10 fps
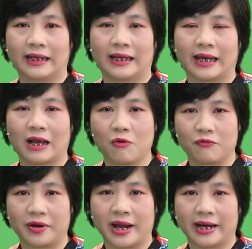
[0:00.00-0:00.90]
thì cái khẩu
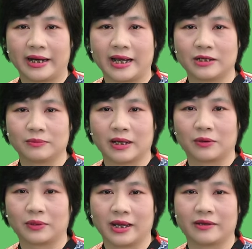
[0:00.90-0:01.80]
phần ăn đấy chúng ta
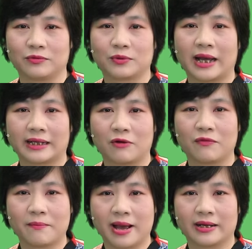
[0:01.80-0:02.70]
có thể ví dụ canh nấu
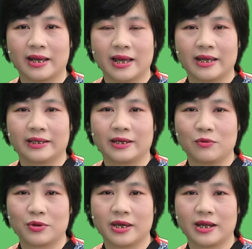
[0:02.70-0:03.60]
với măng thì
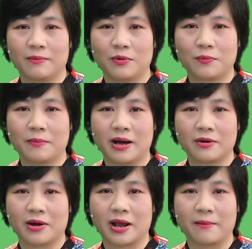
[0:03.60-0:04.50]
đôi khi lắm lúc mỡ
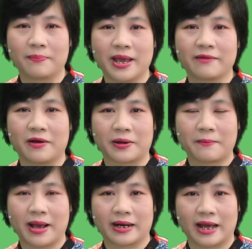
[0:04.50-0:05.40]
nó đã ngấm hết vào cái
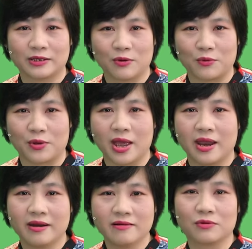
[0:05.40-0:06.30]
măng đấy rồi
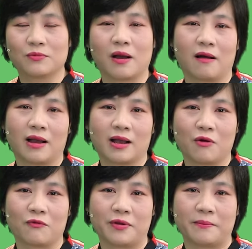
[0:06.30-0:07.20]
nước cũng có các
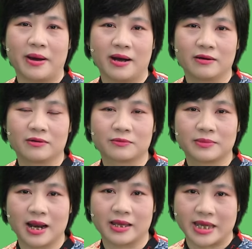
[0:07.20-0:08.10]
khẩu phần mỡ nó cũng
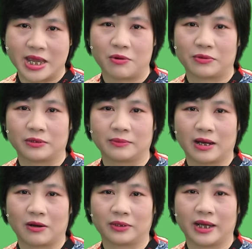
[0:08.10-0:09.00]
rất là nhiều thì chúng ta
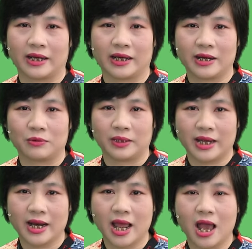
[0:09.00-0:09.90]
có thể điều
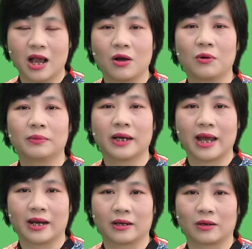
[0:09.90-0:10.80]
tiết không nên
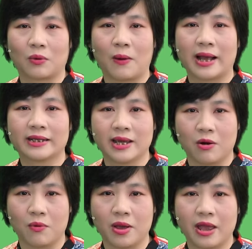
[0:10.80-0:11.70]
ăn quá
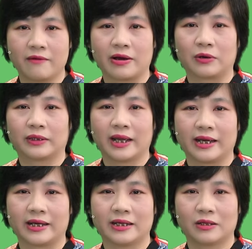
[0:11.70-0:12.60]
nhiều và có
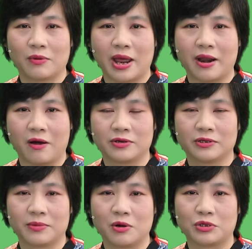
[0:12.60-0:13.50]
thể như tôi đã nói
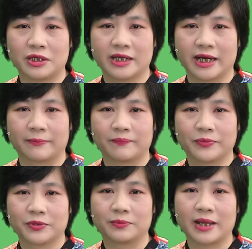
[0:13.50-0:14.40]
trong đầu chương trình
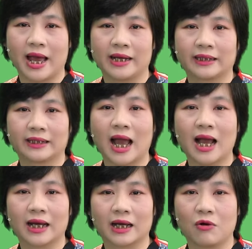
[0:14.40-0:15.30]
chúng ta ăn
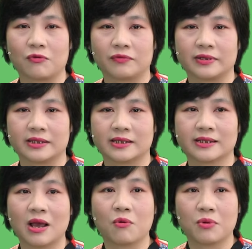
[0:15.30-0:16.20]
tăng cái khẩu phần
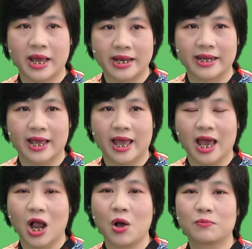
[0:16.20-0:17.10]
rau lên
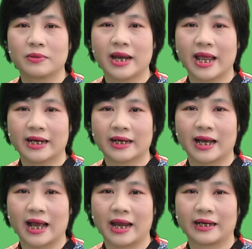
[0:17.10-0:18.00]
không nên
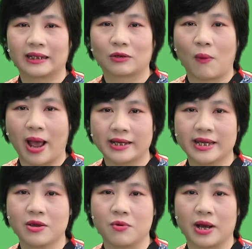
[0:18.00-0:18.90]
các ăn quá
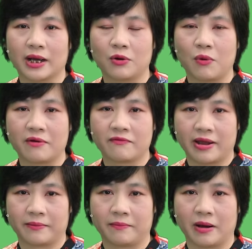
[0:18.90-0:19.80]
nhiều các cái đồ ăn
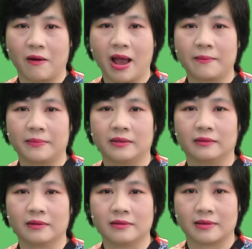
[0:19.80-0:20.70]
vặt mà có hàm lượng
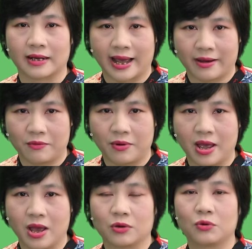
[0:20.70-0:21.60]
đường cao
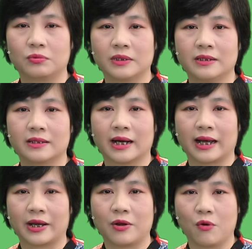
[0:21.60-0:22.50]
cũng như các
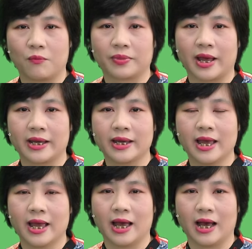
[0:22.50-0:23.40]
cái nộm đấy
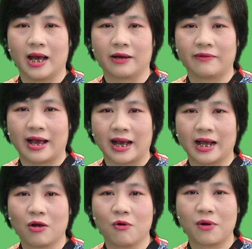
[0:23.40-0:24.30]
à, và các
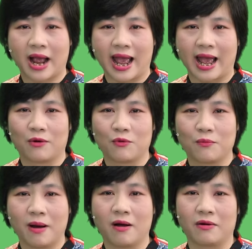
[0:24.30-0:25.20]
cái khô gà khô
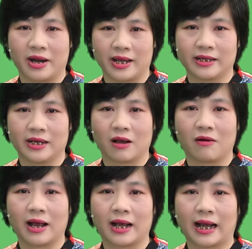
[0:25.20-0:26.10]
bò đấy thì có
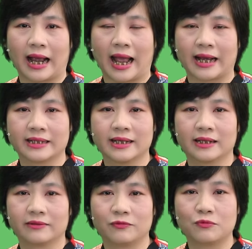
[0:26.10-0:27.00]
các cái chất
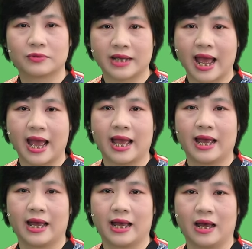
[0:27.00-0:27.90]
phụ gia
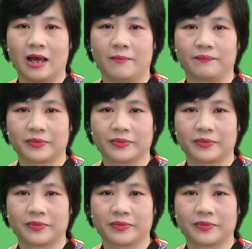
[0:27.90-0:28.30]
à,